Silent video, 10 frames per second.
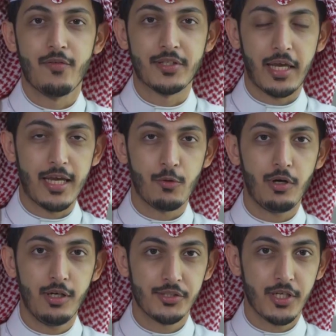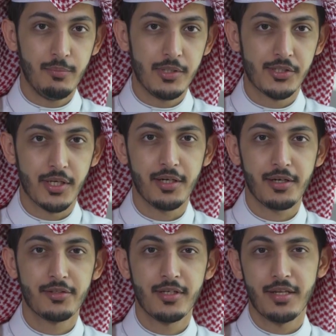فتخيل واحد ساحبين
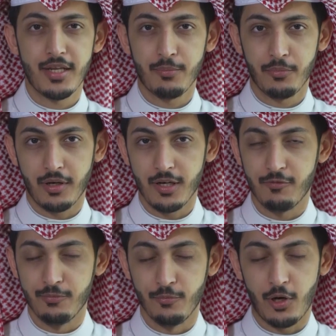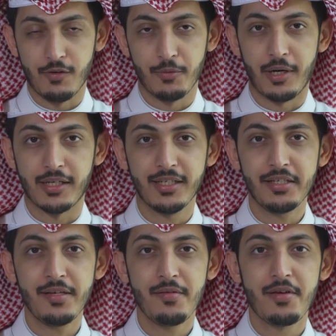سيارته لأنها مخالف مخالفة
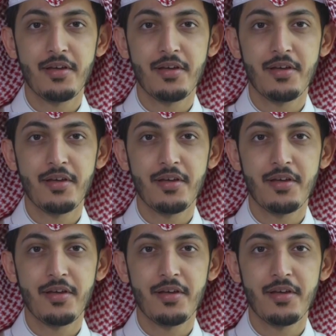معينة